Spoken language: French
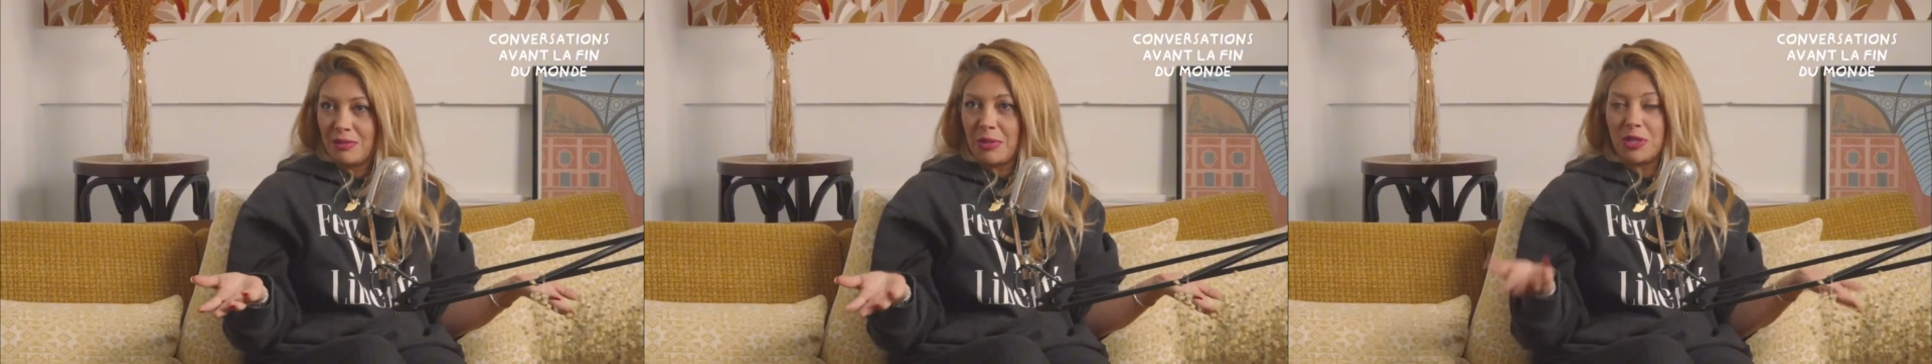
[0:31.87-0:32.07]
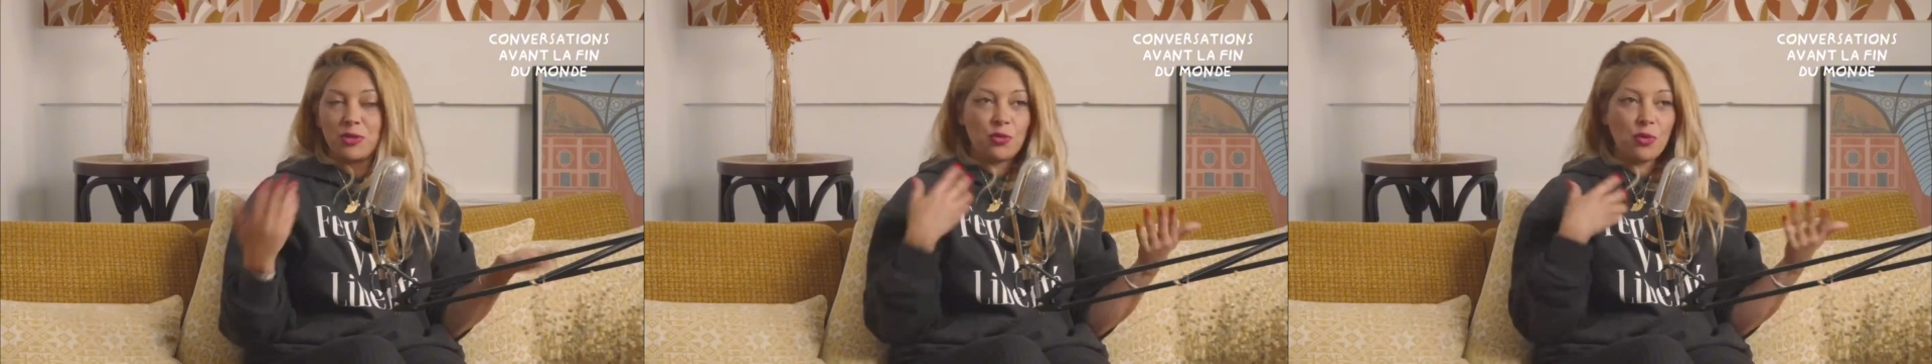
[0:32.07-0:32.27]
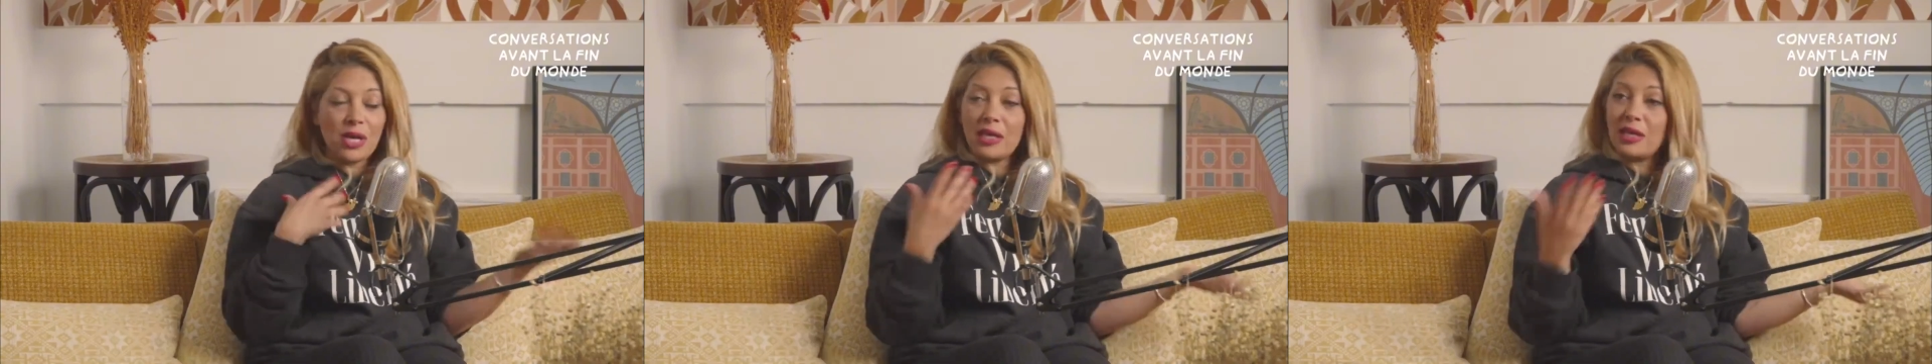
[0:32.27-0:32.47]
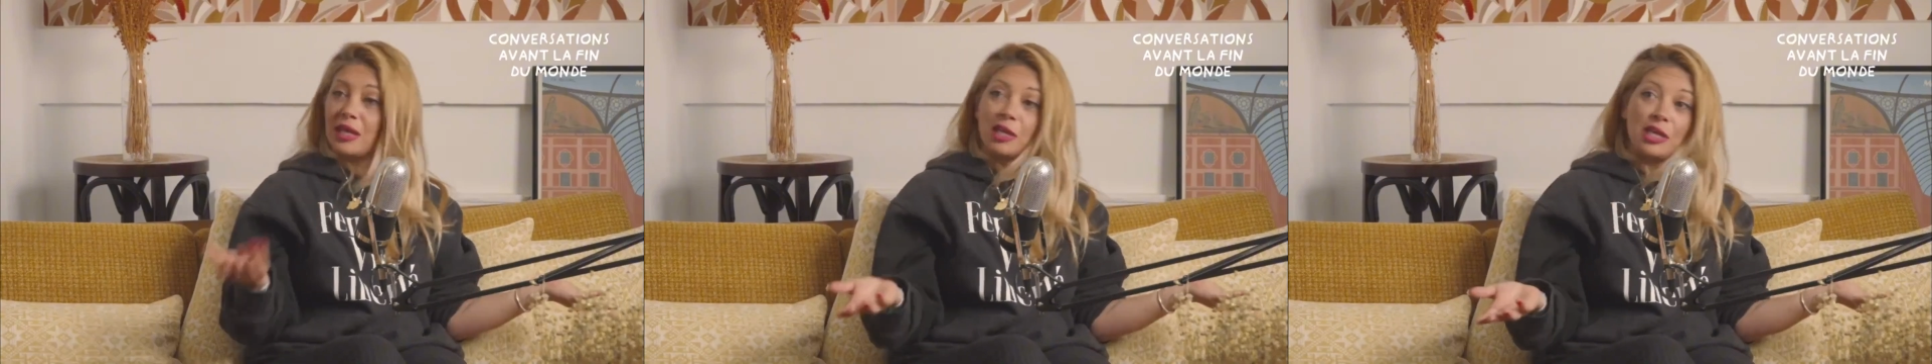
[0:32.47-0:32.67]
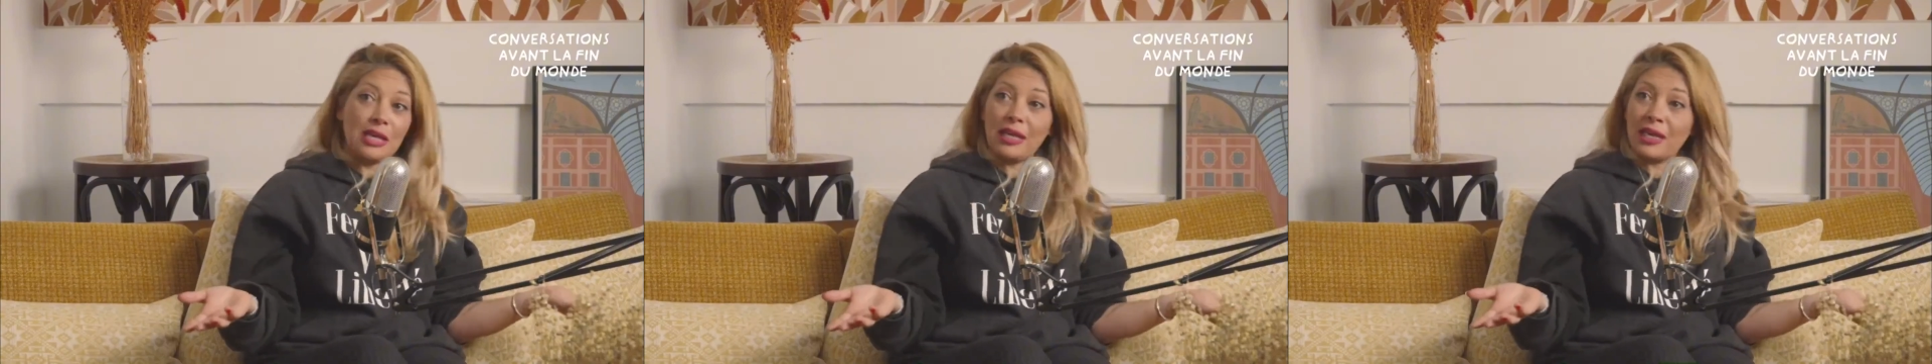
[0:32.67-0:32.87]
mais bah, du coup,
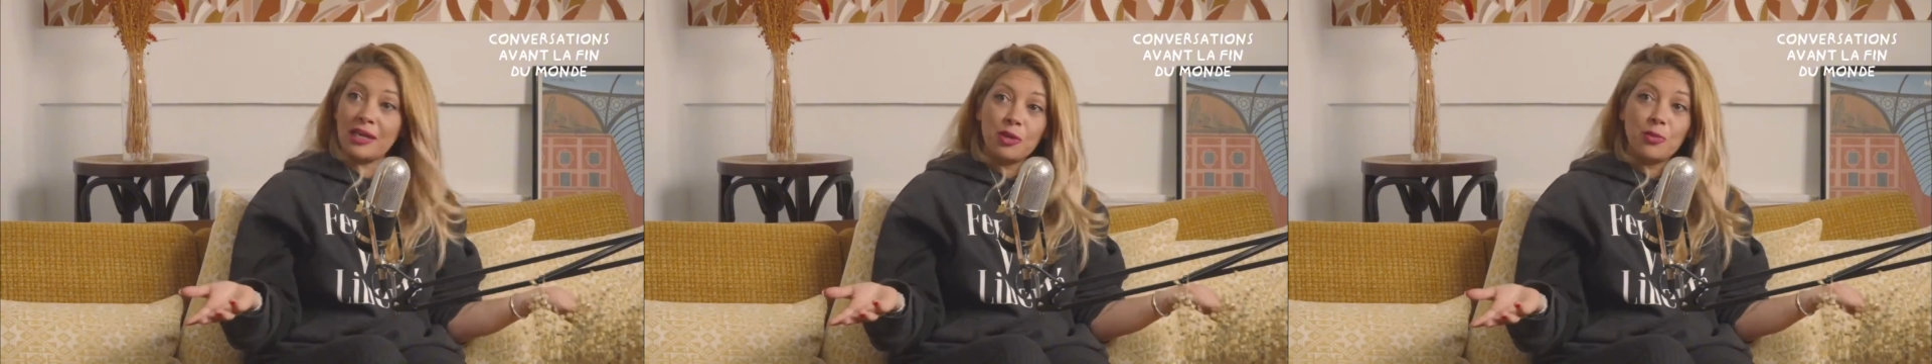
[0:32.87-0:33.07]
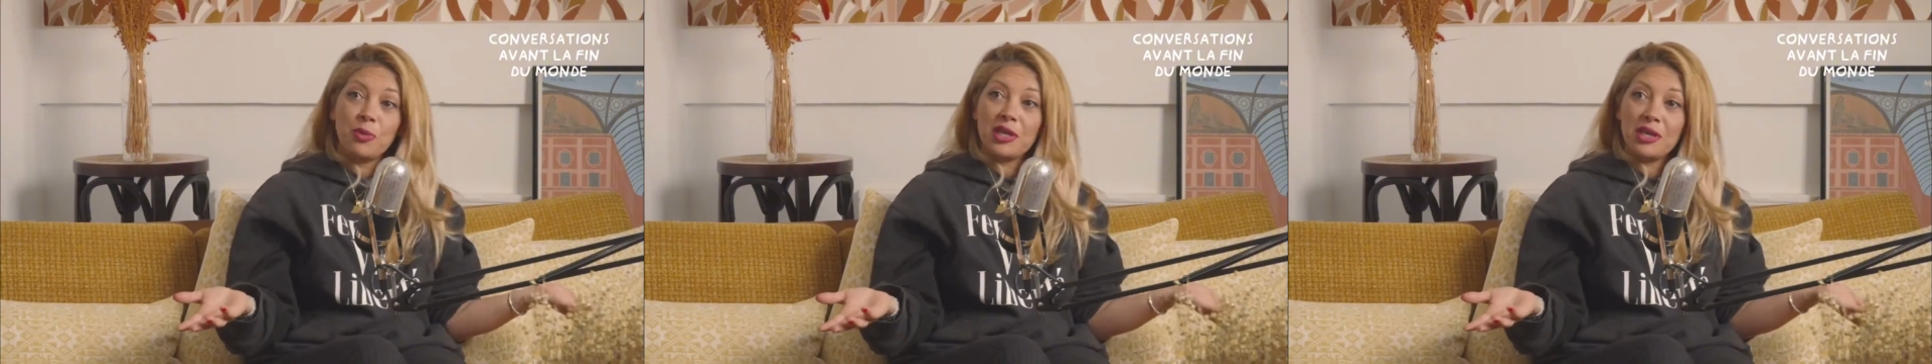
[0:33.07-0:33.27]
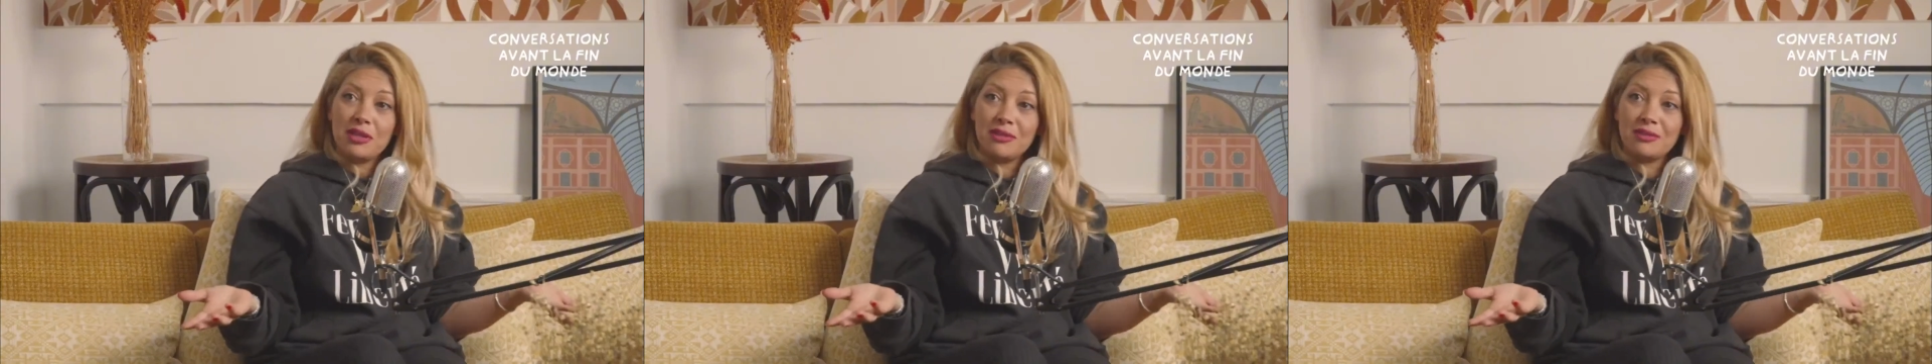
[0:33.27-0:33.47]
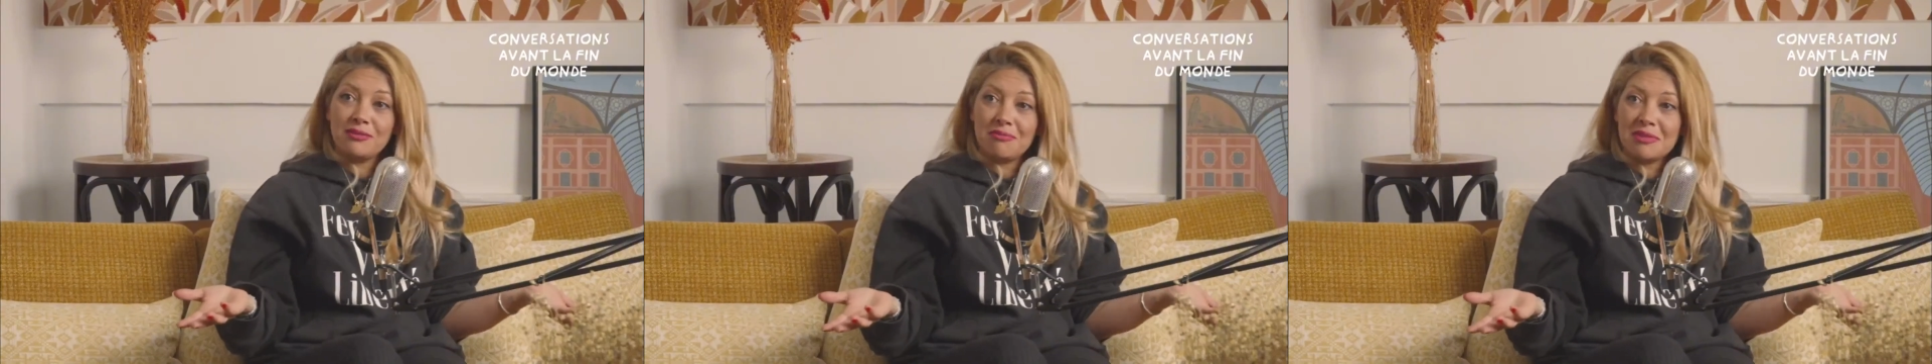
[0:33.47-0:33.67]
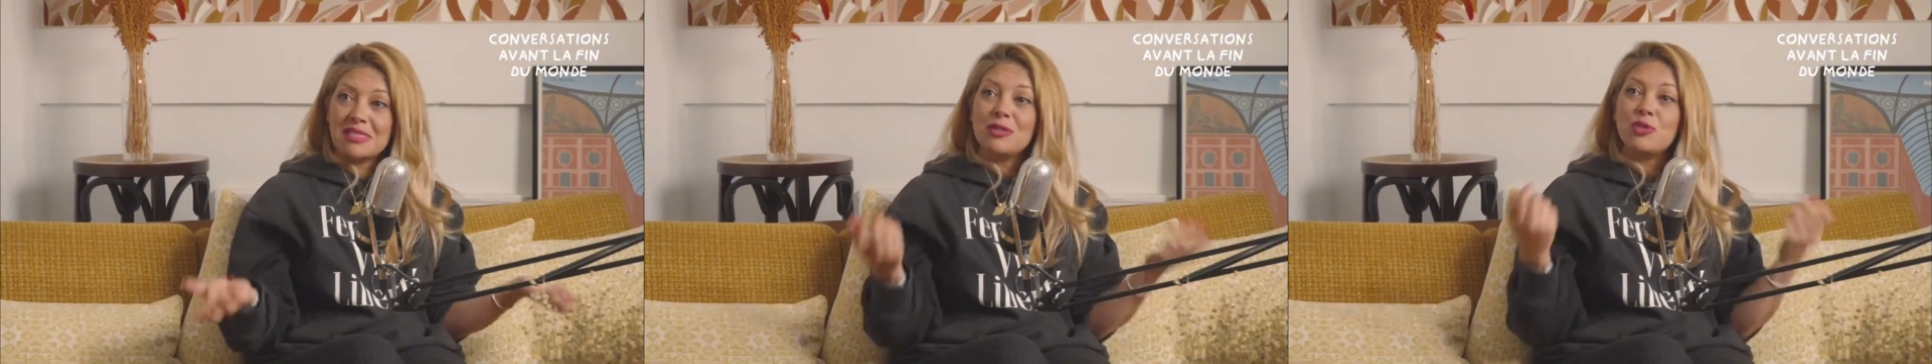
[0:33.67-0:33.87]
il est récupéré.
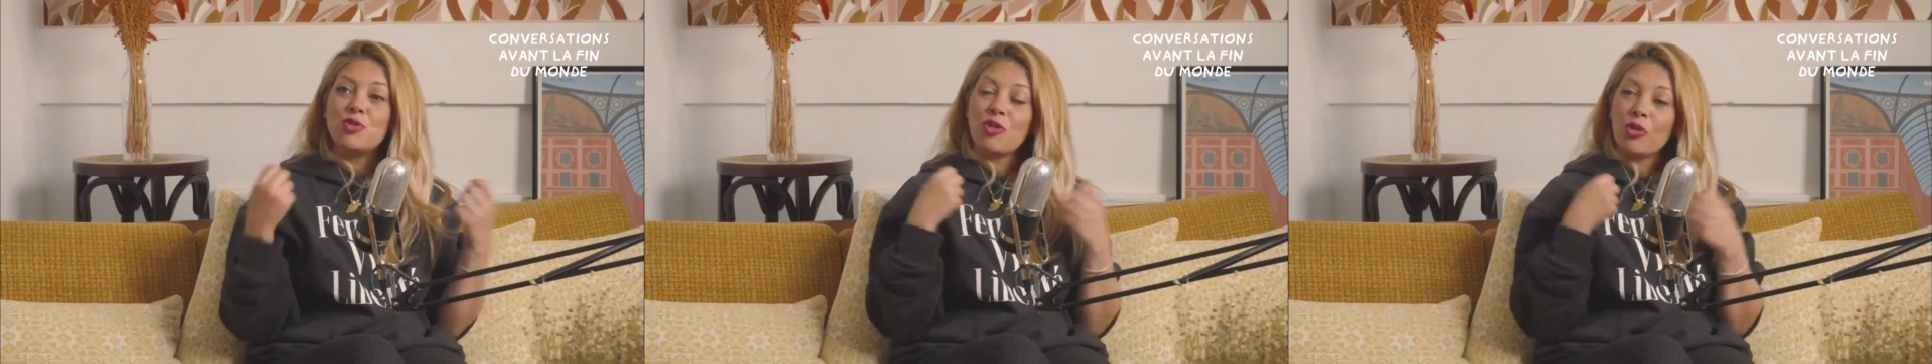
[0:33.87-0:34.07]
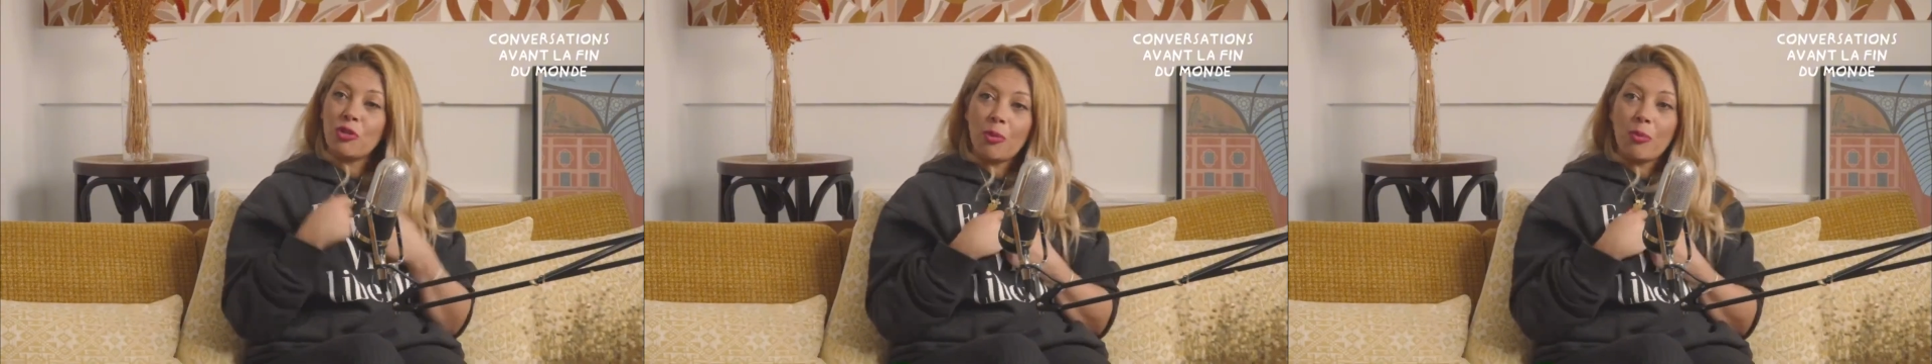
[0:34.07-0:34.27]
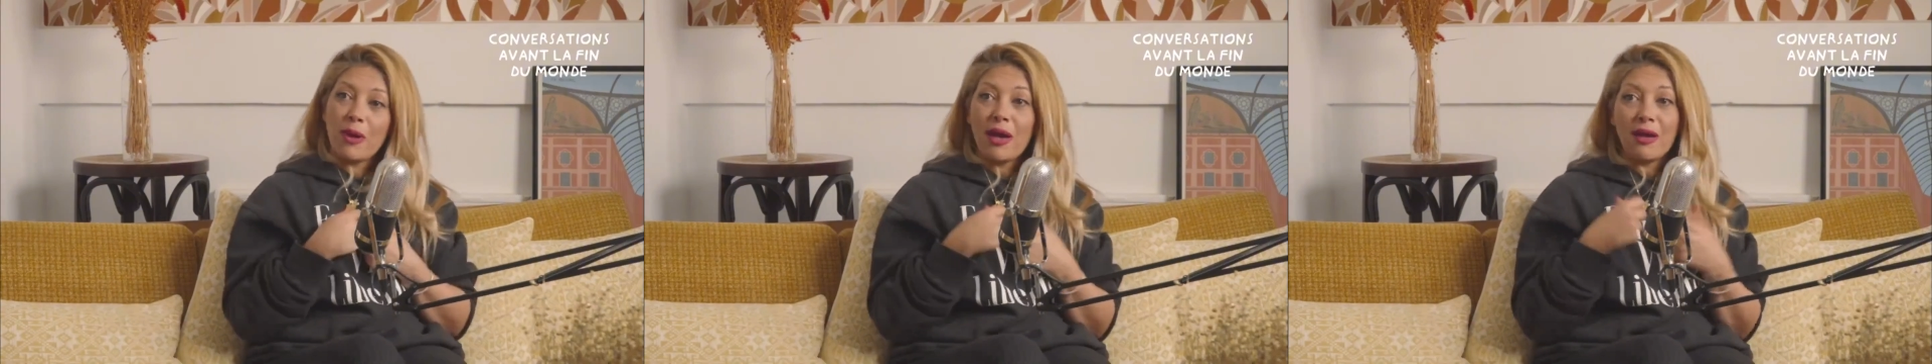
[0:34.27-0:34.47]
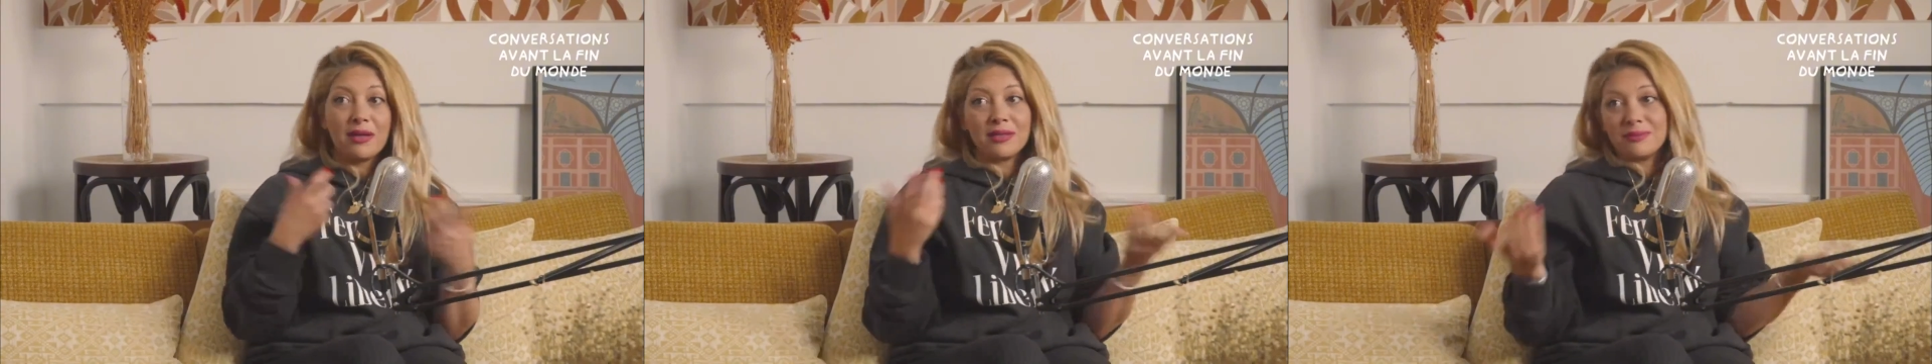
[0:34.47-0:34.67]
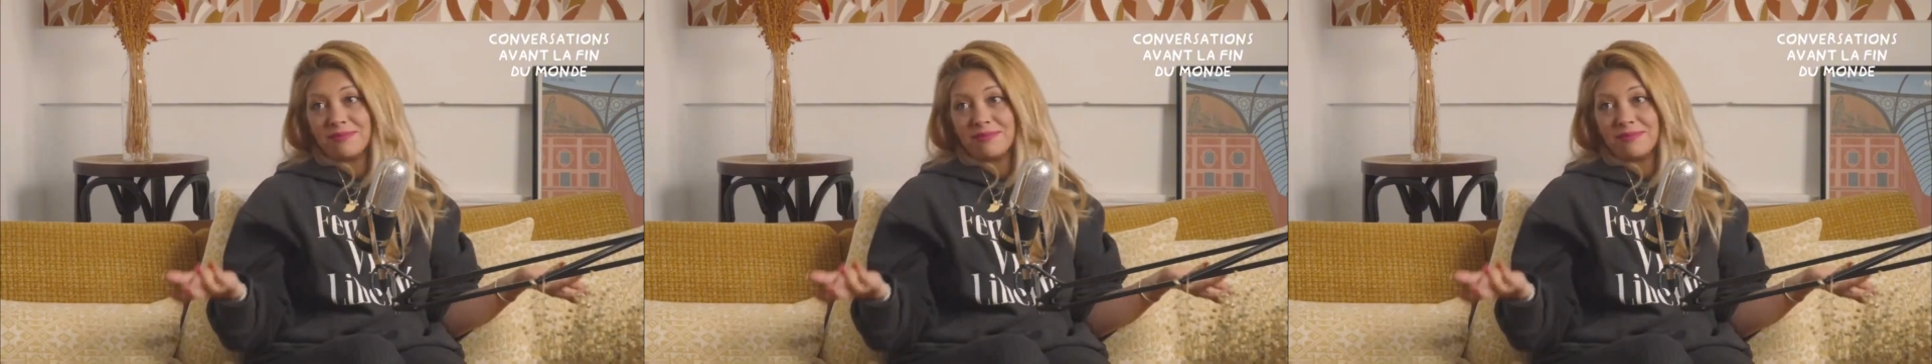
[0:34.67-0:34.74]
Mais si tu t'en pas.